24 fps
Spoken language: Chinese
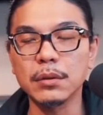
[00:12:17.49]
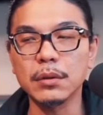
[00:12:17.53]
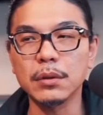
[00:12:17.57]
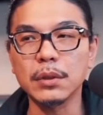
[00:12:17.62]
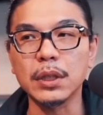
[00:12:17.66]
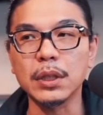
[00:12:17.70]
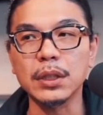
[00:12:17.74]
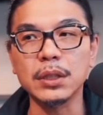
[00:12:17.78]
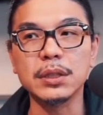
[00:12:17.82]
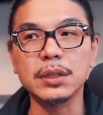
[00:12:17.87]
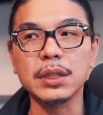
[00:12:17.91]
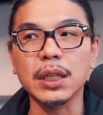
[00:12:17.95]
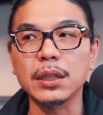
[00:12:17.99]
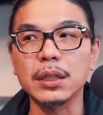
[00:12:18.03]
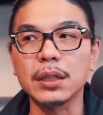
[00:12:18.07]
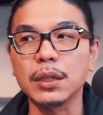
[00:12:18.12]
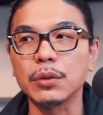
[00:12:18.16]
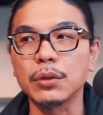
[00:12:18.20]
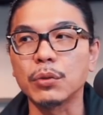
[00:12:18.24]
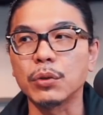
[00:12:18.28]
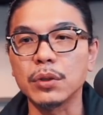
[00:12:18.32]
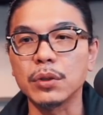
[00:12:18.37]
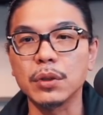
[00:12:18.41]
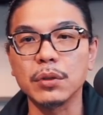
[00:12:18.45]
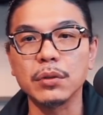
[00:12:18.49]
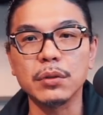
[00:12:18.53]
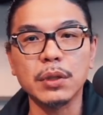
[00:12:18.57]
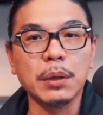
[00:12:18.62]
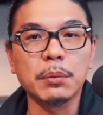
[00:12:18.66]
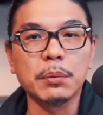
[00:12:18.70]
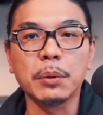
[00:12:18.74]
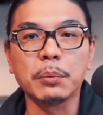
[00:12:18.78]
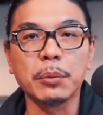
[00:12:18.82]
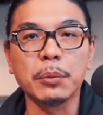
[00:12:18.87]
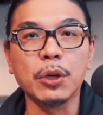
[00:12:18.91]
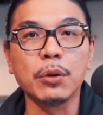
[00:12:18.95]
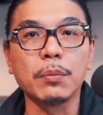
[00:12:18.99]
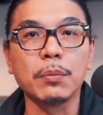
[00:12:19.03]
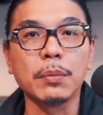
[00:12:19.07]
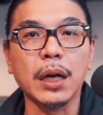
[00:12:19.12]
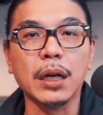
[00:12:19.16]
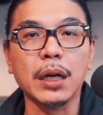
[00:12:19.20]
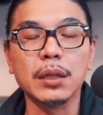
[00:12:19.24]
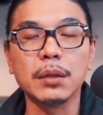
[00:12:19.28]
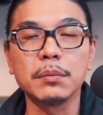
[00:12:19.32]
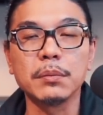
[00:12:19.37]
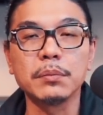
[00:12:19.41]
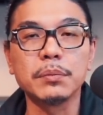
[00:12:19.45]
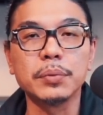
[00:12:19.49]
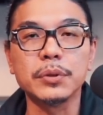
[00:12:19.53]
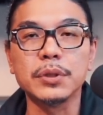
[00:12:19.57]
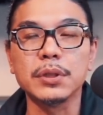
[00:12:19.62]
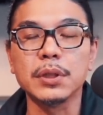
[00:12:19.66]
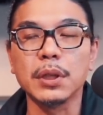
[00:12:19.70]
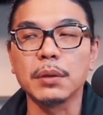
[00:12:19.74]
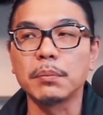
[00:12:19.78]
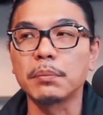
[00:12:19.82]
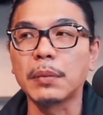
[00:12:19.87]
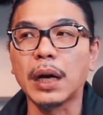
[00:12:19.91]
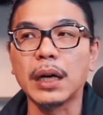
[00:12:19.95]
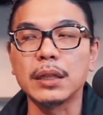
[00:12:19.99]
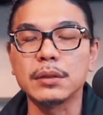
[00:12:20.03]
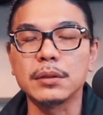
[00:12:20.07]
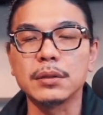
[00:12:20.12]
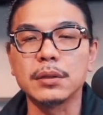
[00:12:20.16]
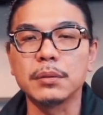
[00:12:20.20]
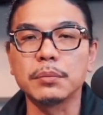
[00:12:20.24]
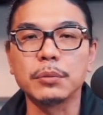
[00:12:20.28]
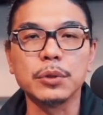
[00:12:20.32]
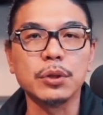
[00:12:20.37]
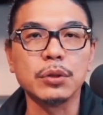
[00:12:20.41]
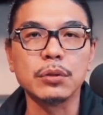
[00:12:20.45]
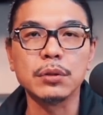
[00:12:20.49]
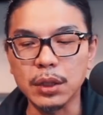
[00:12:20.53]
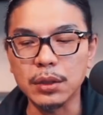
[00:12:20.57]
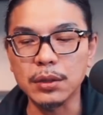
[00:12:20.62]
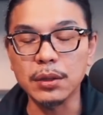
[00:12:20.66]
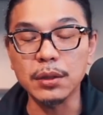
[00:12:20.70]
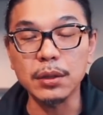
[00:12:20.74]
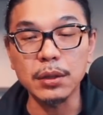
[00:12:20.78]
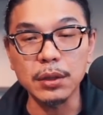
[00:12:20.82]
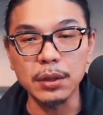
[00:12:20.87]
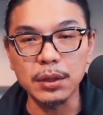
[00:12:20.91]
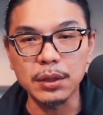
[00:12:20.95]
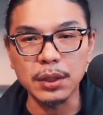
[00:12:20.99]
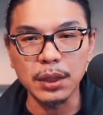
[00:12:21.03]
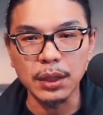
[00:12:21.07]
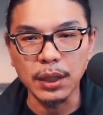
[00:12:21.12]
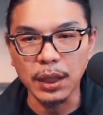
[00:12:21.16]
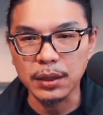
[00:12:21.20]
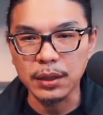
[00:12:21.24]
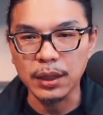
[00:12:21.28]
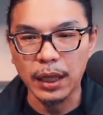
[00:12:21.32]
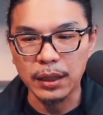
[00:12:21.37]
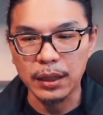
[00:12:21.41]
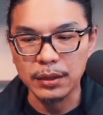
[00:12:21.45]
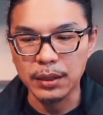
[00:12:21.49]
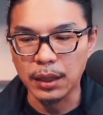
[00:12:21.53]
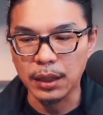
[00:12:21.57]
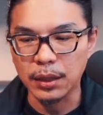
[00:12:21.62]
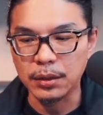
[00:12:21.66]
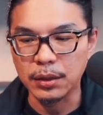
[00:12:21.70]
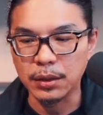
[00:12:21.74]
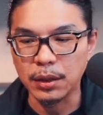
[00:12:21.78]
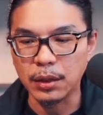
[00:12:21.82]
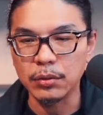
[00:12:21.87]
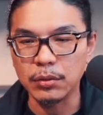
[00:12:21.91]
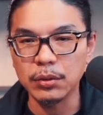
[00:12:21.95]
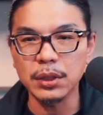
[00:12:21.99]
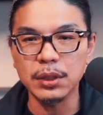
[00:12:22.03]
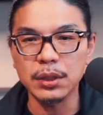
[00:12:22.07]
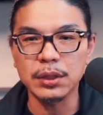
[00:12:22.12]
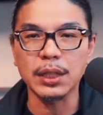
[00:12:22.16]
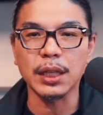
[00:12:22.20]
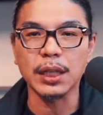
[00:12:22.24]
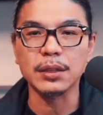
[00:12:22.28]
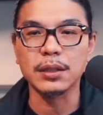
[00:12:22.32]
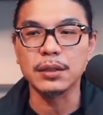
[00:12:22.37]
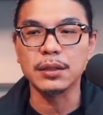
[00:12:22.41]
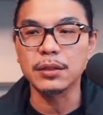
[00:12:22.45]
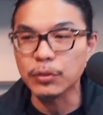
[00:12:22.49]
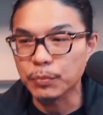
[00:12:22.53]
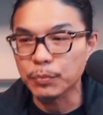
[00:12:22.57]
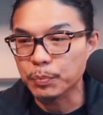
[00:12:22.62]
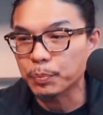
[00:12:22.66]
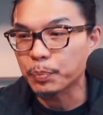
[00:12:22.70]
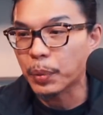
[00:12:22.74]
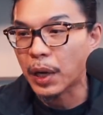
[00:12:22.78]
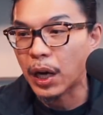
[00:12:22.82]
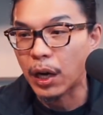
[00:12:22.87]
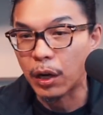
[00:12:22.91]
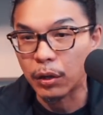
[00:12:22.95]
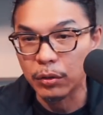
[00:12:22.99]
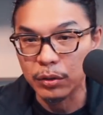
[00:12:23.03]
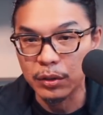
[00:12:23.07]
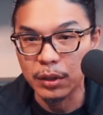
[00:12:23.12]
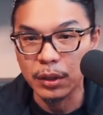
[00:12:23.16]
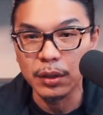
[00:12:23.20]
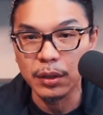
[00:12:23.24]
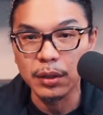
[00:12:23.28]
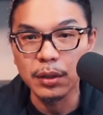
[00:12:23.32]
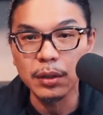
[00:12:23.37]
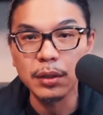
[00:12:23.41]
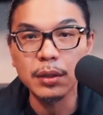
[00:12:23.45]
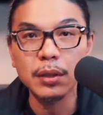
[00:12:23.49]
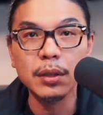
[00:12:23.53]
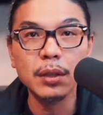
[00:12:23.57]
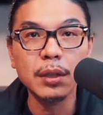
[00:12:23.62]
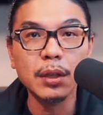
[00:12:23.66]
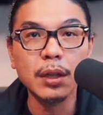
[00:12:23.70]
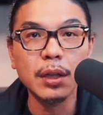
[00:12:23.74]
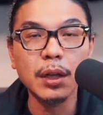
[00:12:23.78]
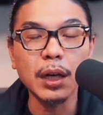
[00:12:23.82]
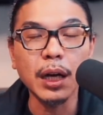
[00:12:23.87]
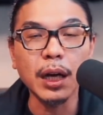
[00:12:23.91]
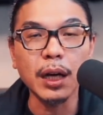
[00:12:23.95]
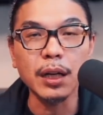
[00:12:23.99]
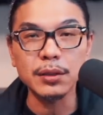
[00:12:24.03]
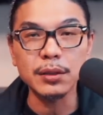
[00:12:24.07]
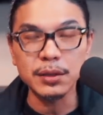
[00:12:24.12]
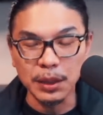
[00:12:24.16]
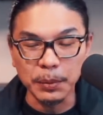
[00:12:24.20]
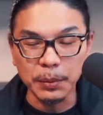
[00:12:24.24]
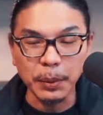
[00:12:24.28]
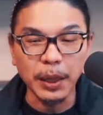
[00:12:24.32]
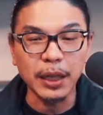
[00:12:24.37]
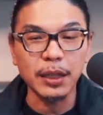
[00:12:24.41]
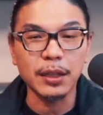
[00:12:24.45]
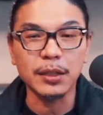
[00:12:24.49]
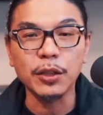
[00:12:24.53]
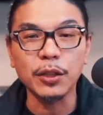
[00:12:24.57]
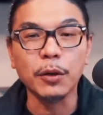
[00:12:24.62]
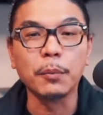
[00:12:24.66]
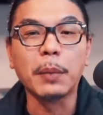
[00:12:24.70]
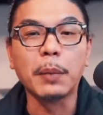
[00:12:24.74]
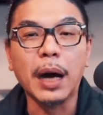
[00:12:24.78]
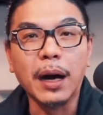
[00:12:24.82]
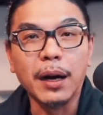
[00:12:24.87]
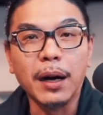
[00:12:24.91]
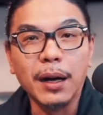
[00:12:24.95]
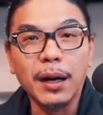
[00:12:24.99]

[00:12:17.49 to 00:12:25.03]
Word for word: 那印加帝国因为他们没有马，他们不知道马是什么东西。你真的要打仗的时候，印加人用跑的，啊，西班牙人用马。